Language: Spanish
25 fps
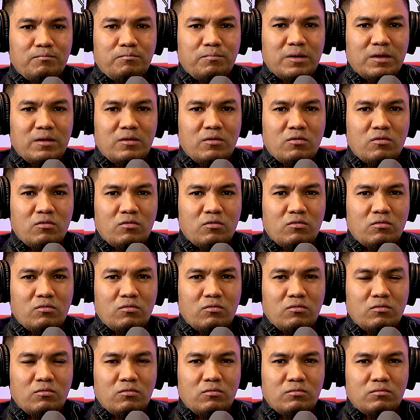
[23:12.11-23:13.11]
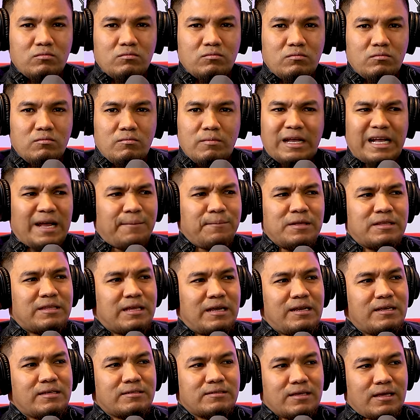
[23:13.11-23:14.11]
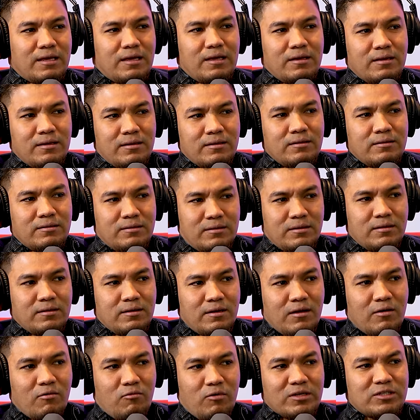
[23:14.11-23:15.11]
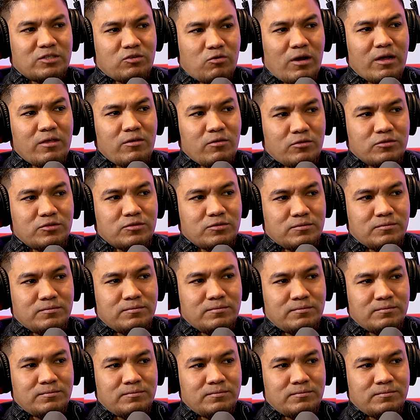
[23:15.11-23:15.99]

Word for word: pero me capitalicé cuatro años.